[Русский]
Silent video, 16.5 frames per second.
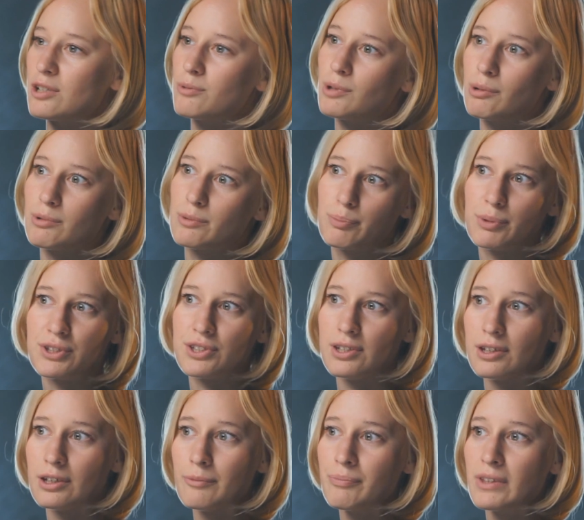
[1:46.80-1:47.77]
скажем там, из
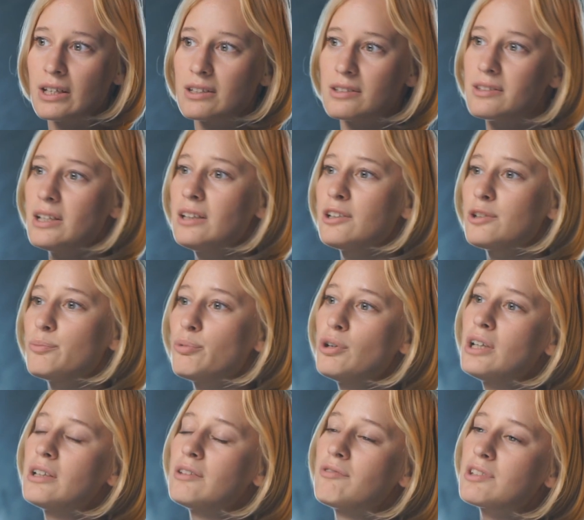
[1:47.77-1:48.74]
пяти, сделать
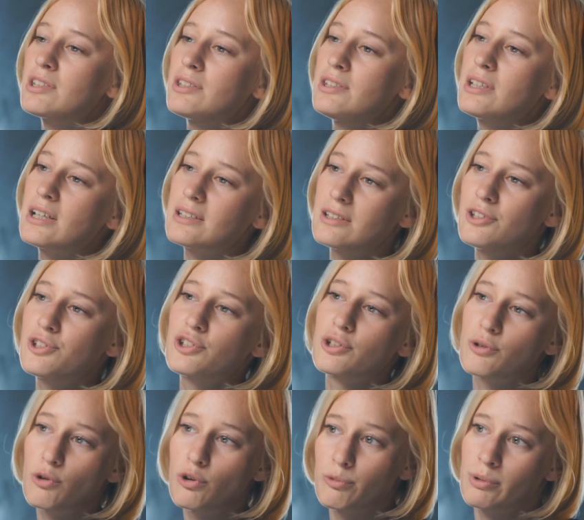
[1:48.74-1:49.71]
более 20
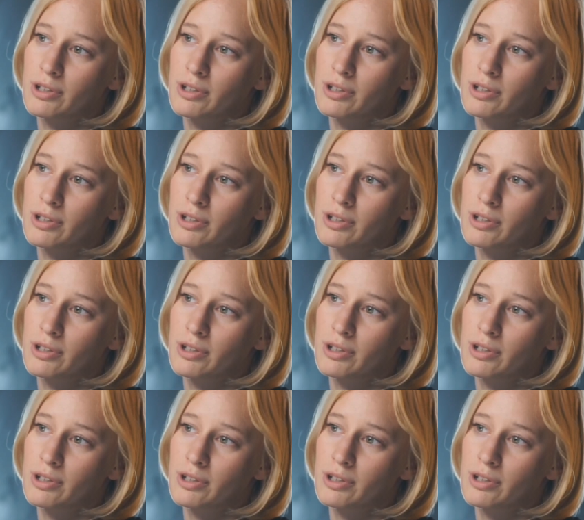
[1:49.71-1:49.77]
различных